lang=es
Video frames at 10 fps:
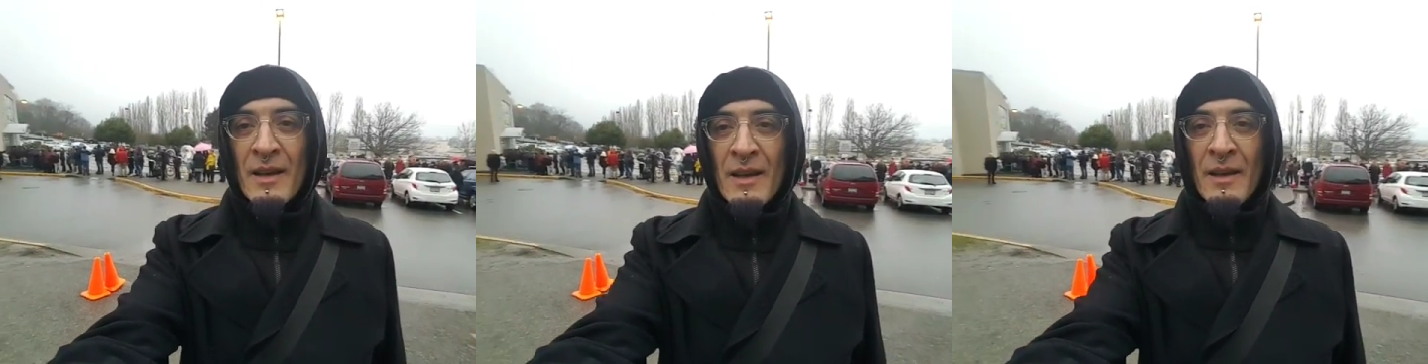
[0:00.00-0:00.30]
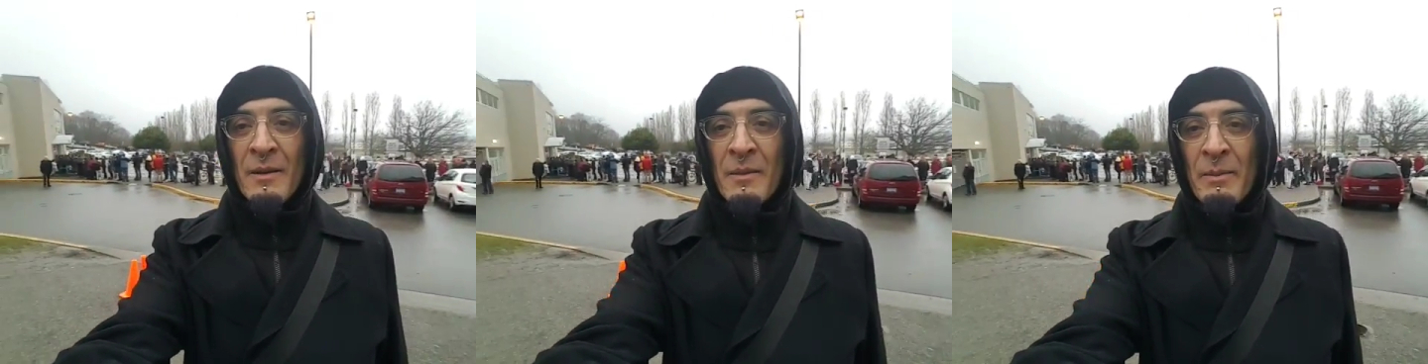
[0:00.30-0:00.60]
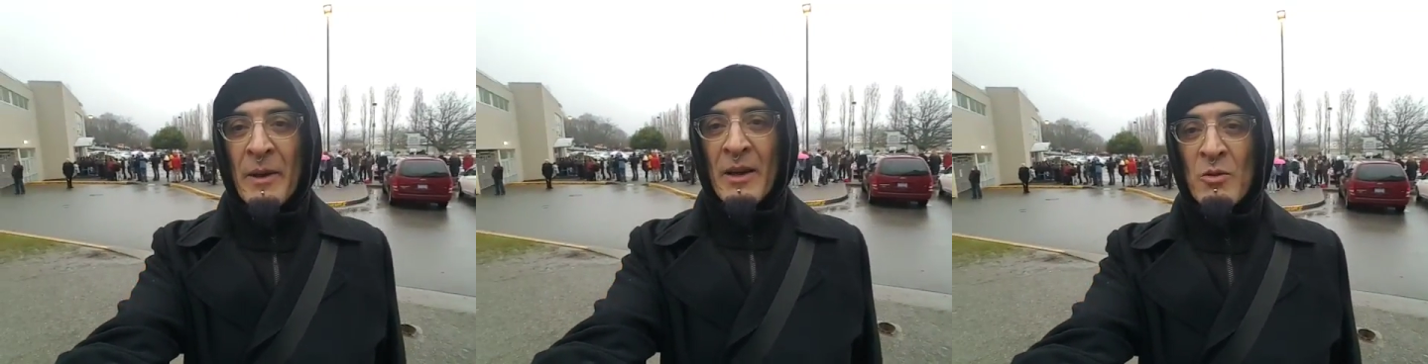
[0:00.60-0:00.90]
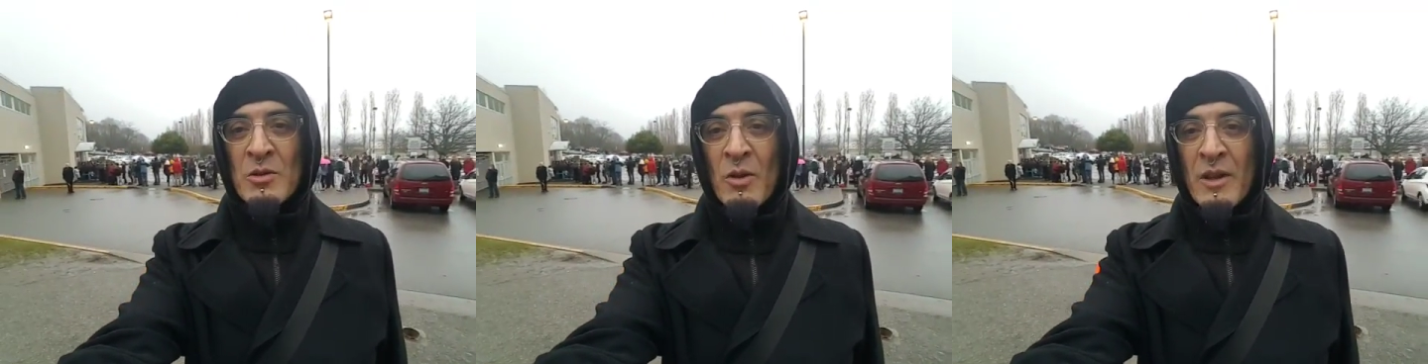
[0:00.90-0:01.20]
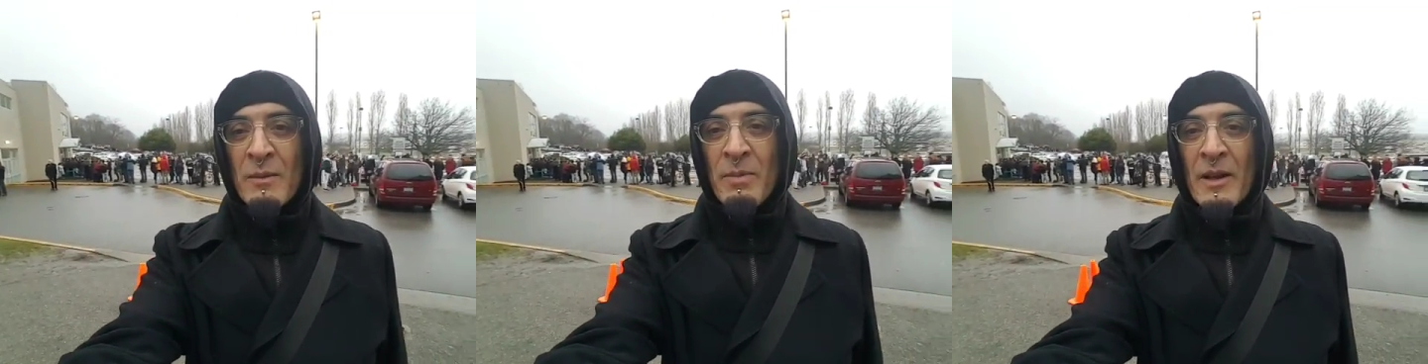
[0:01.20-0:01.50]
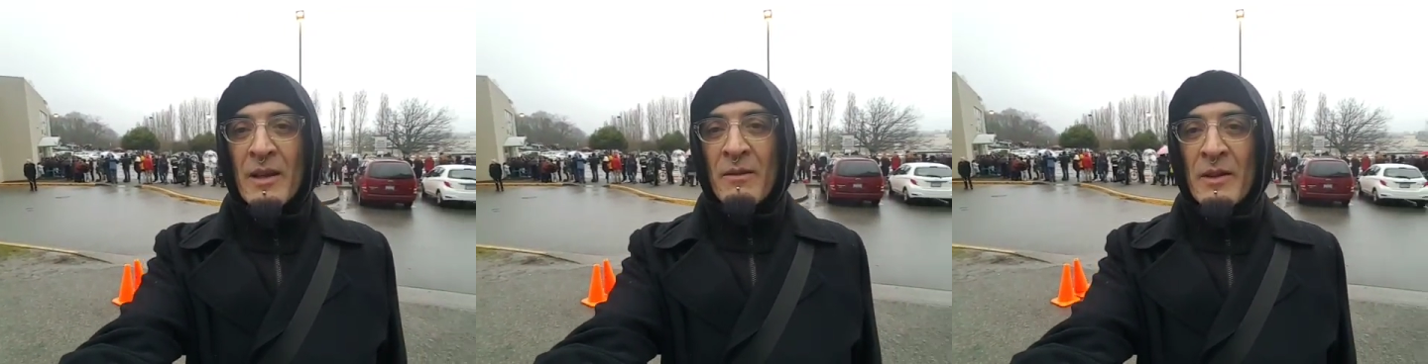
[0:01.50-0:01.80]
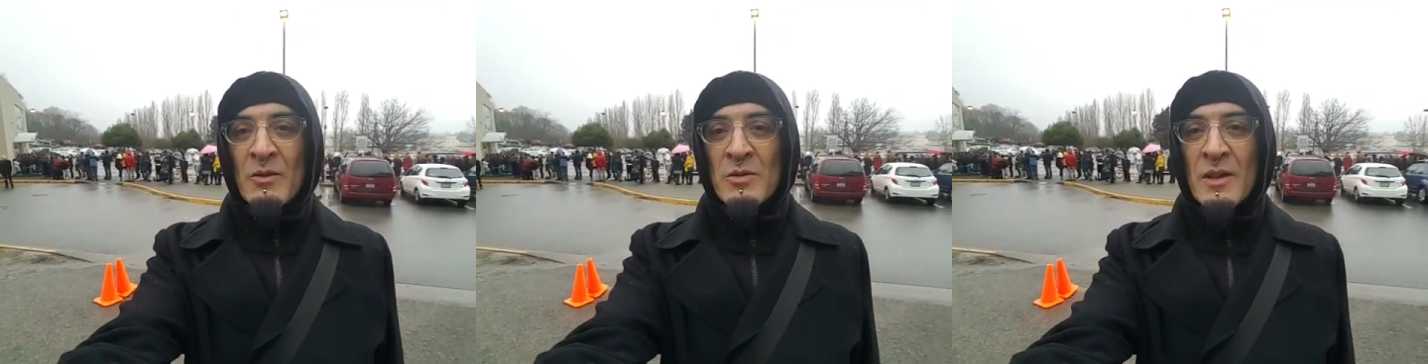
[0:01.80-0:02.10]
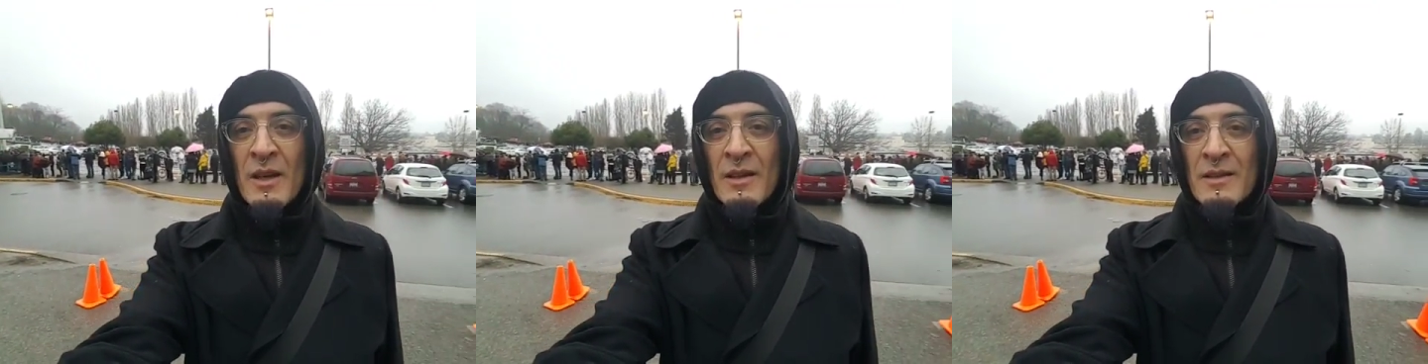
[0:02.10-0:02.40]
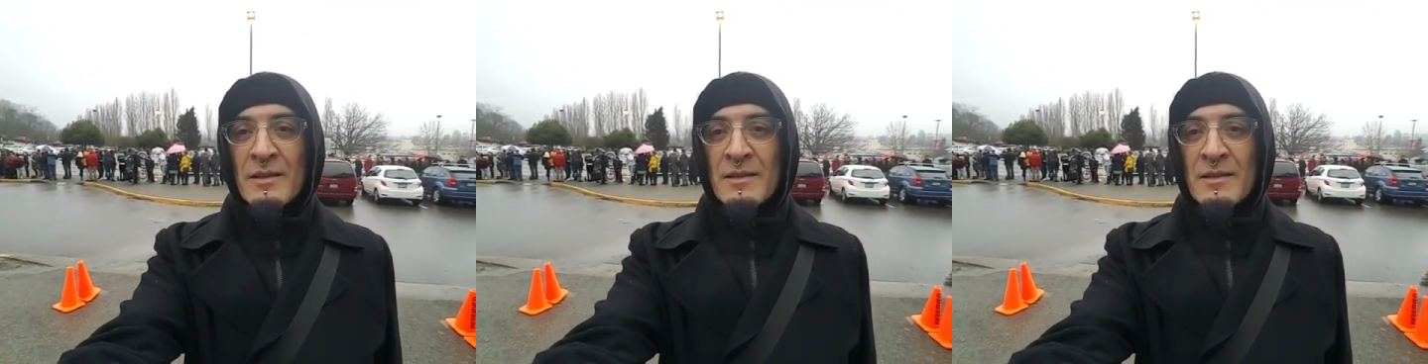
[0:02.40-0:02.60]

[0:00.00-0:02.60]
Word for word: y me paré justo aquí para que vean ustedes